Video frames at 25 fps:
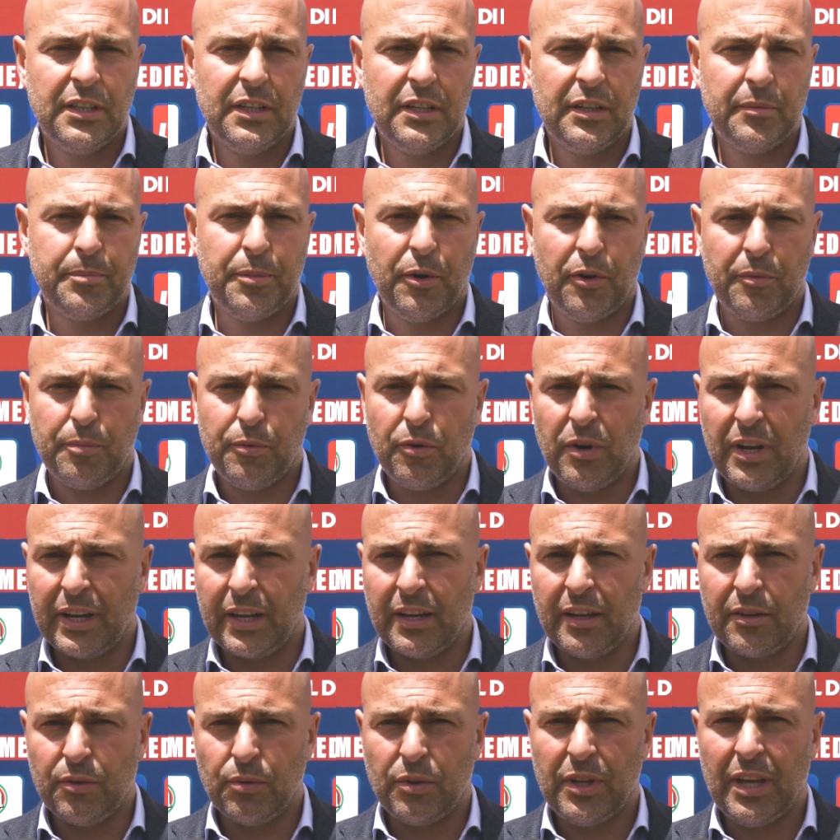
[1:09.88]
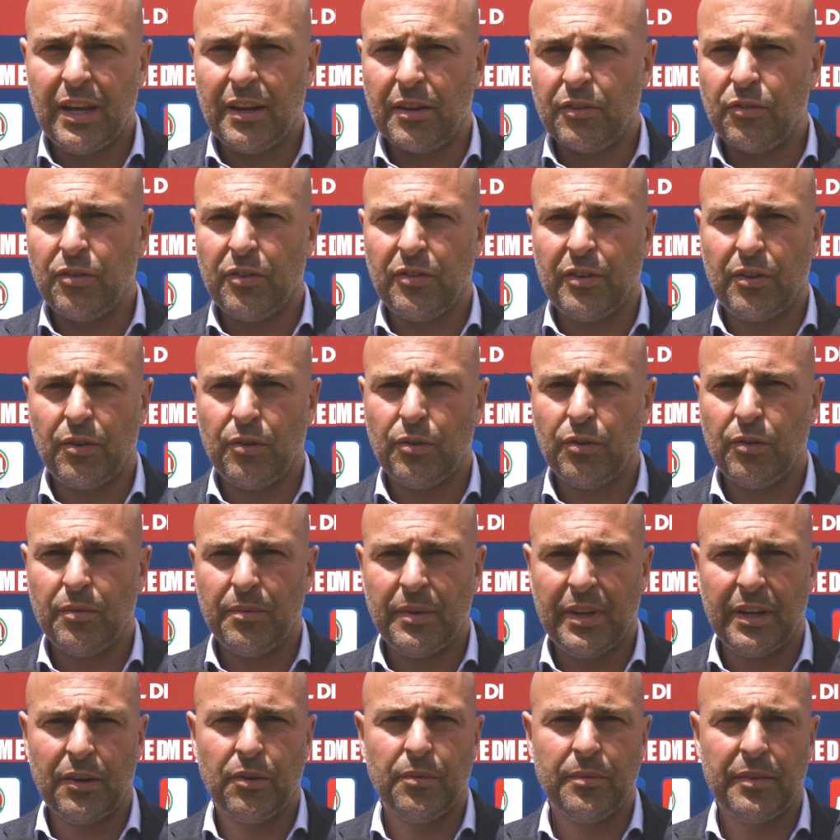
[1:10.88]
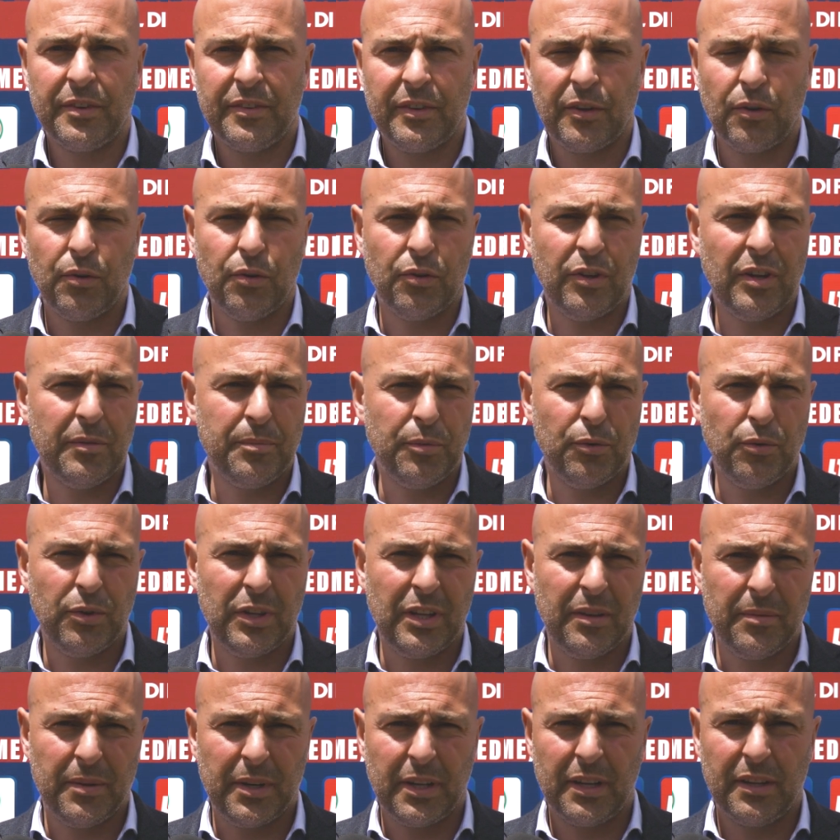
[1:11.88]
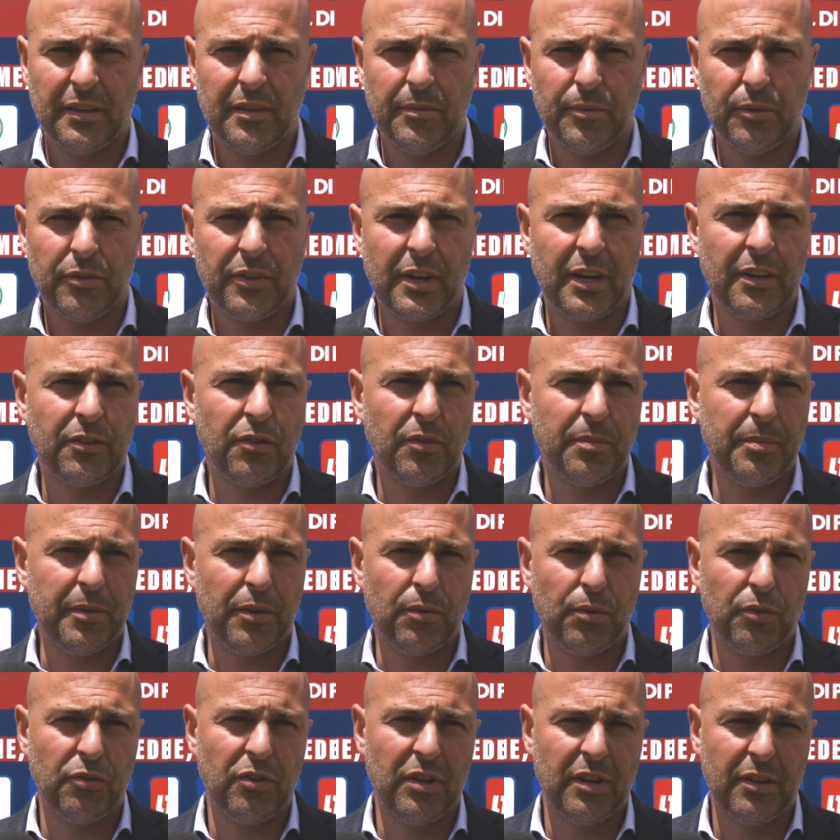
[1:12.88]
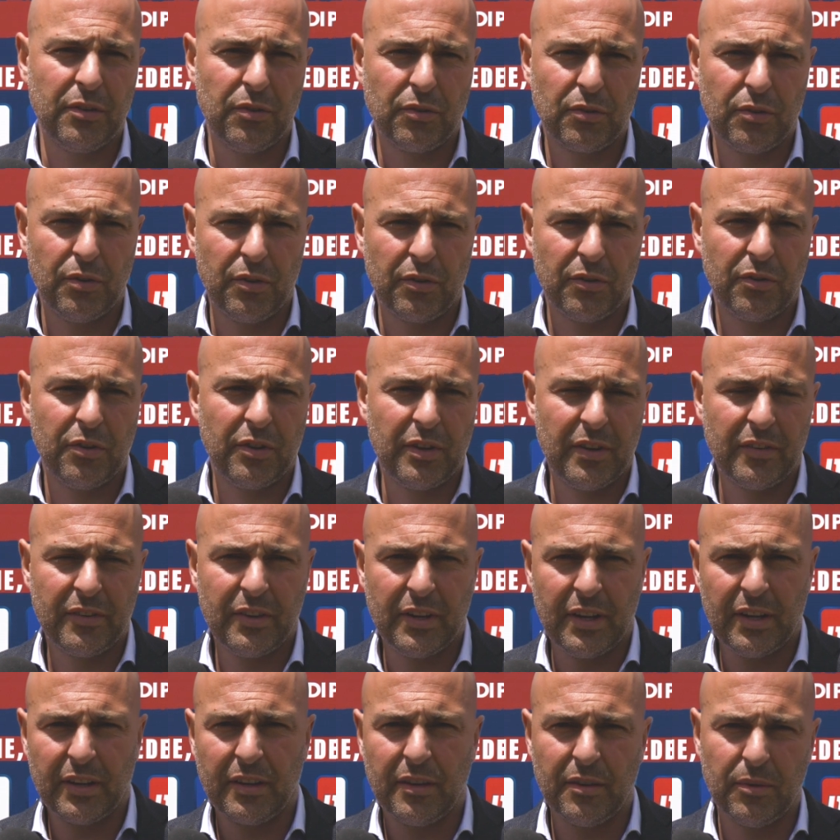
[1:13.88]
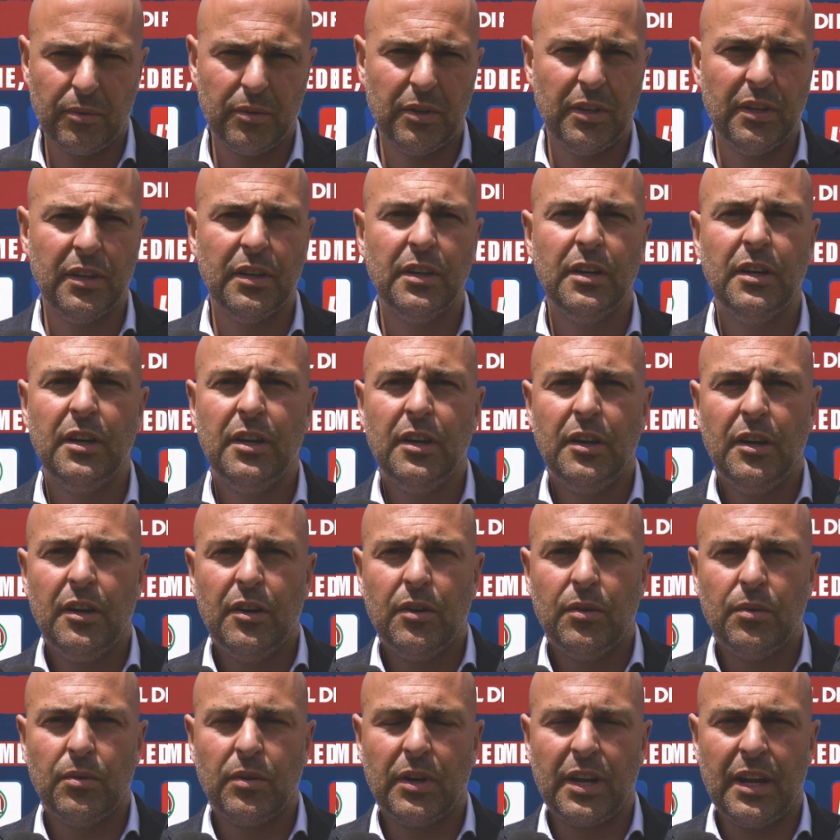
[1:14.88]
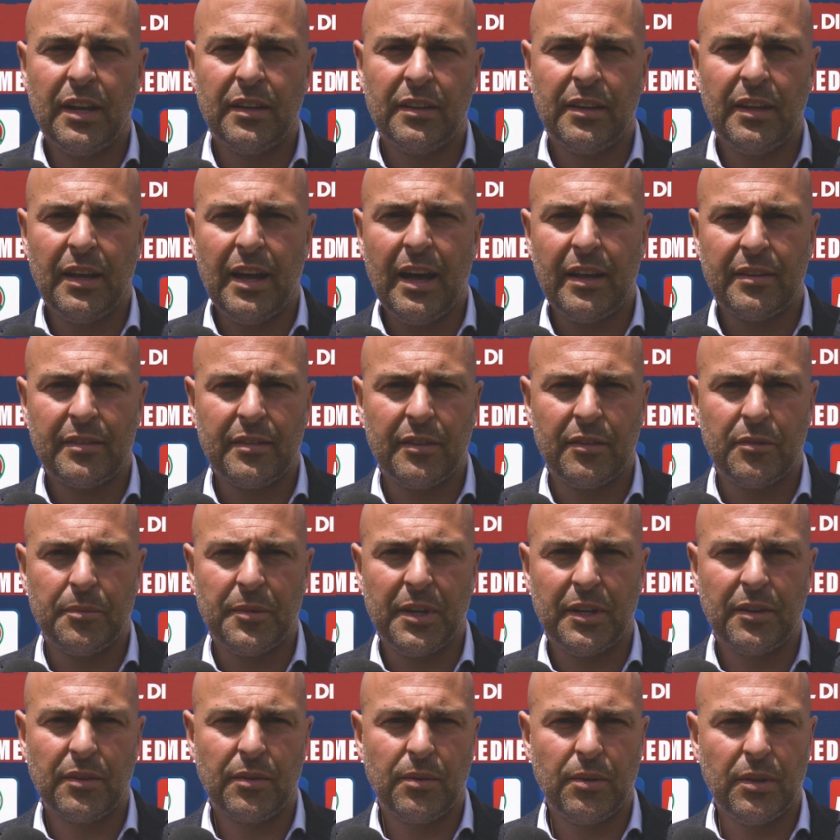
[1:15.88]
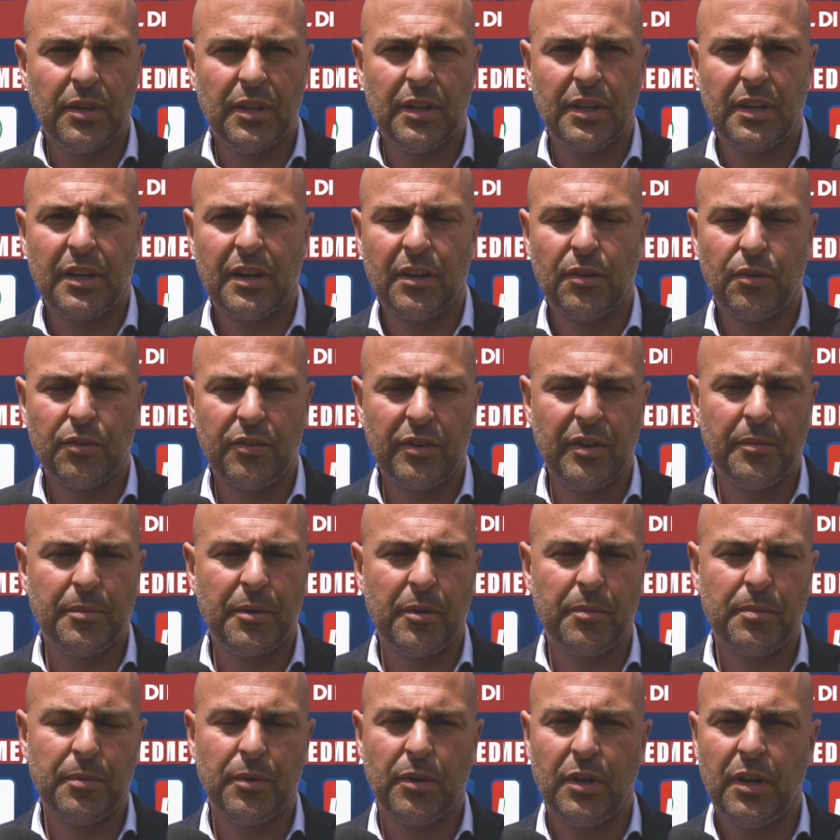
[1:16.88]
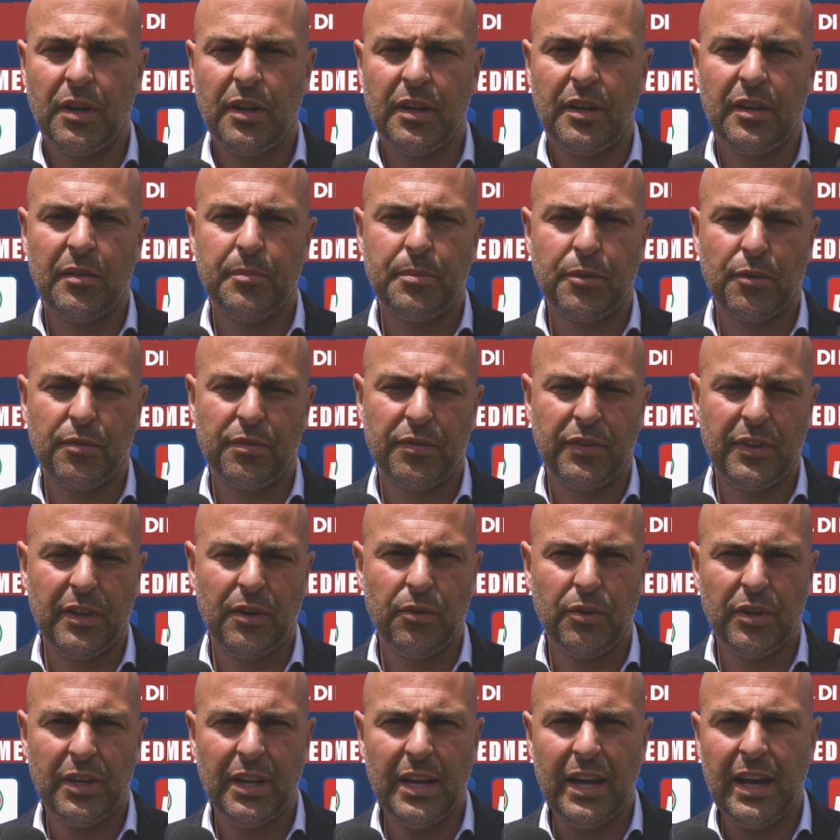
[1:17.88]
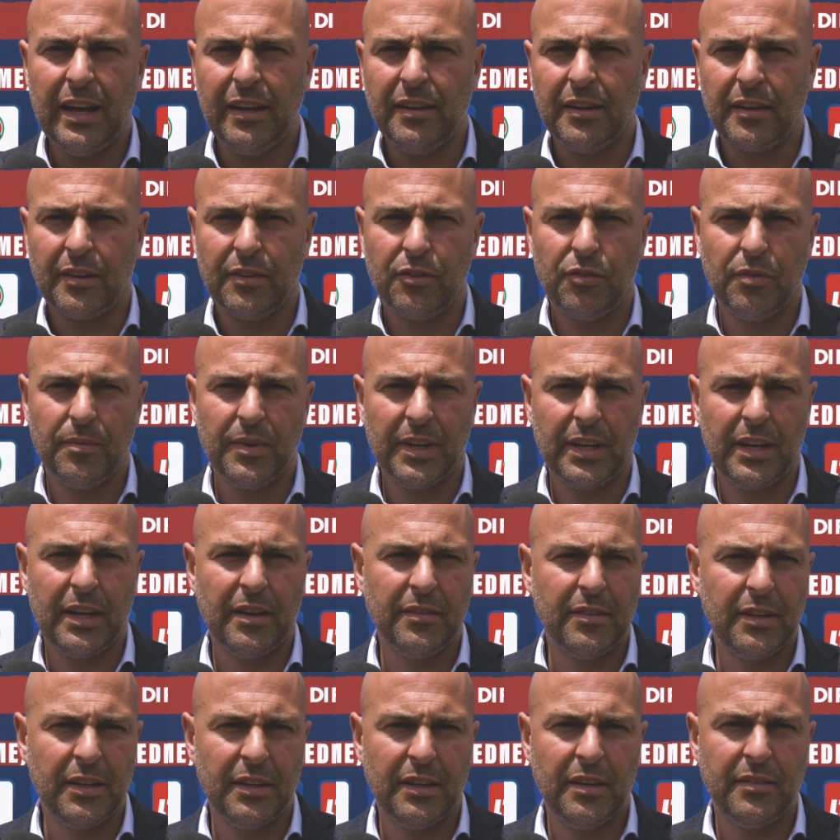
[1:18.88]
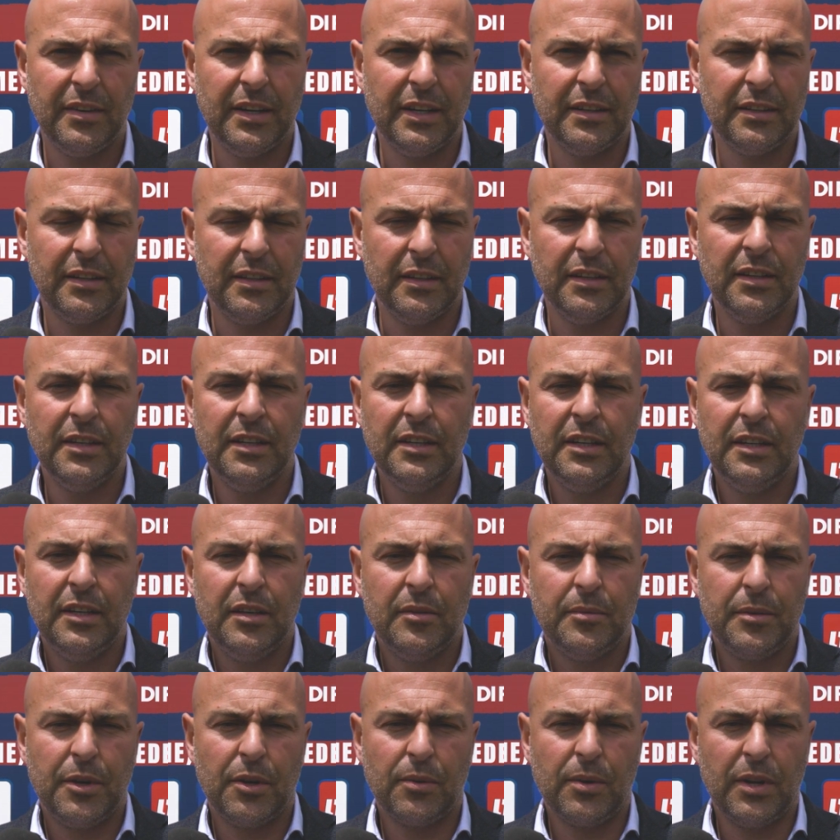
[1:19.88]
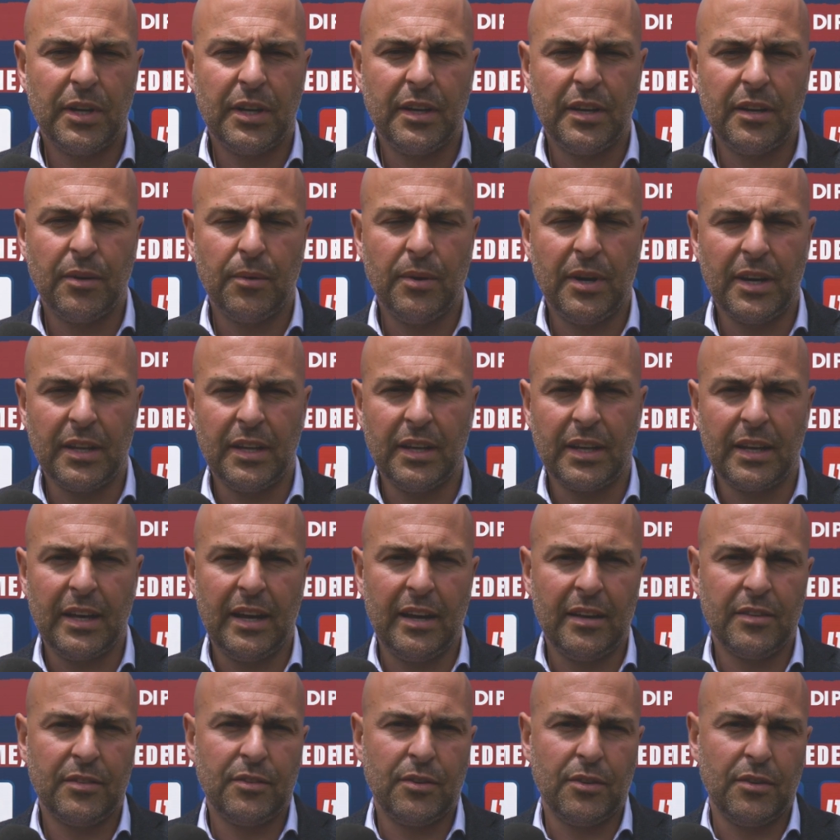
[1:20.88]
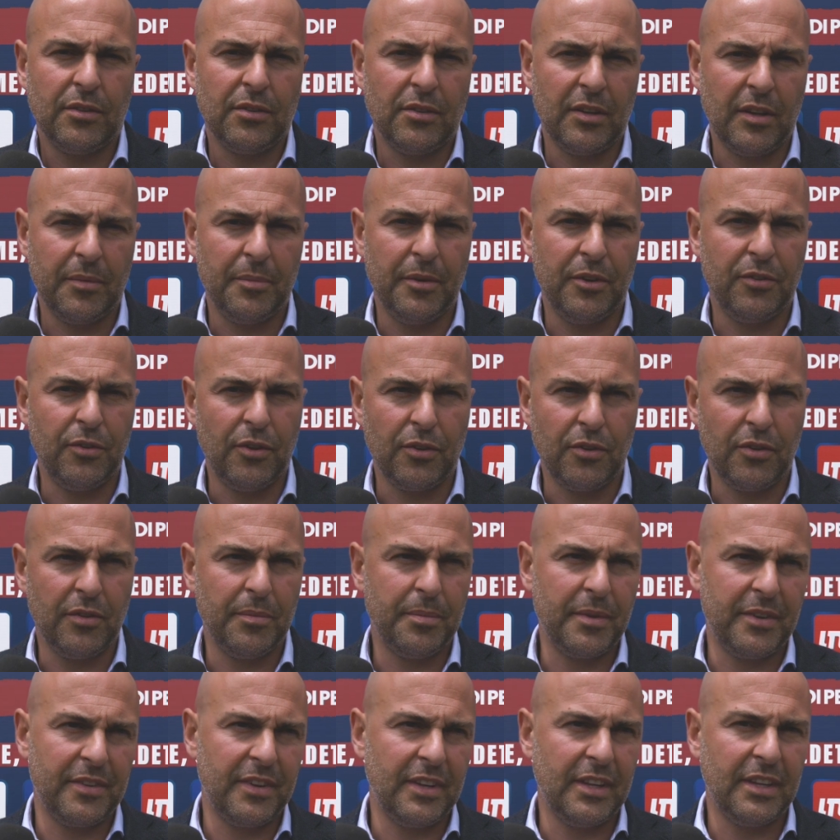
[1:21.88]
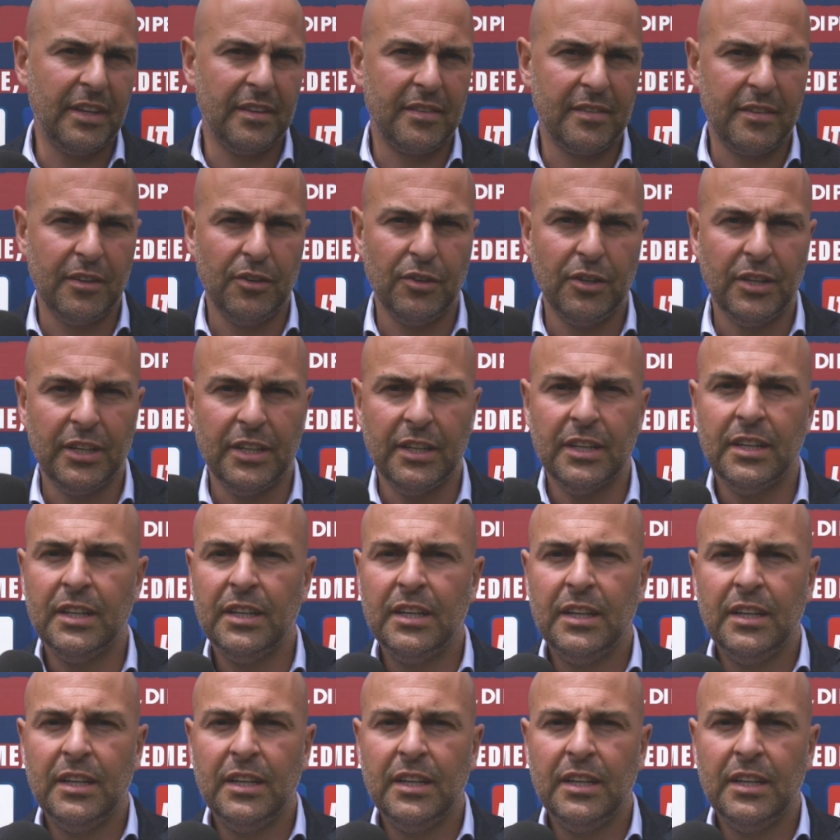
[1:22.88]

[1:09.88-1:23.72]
e poi può anche aiutarci secondo me come seconda punta perché ha dimostrato a Perugia l'anno scorso di essere anche un, un grande assessment quindi credo sia proprio il, il, profilo ideale che ci mancava lì davanti per quel che riguarda Castro non ha bisogno di presentazioni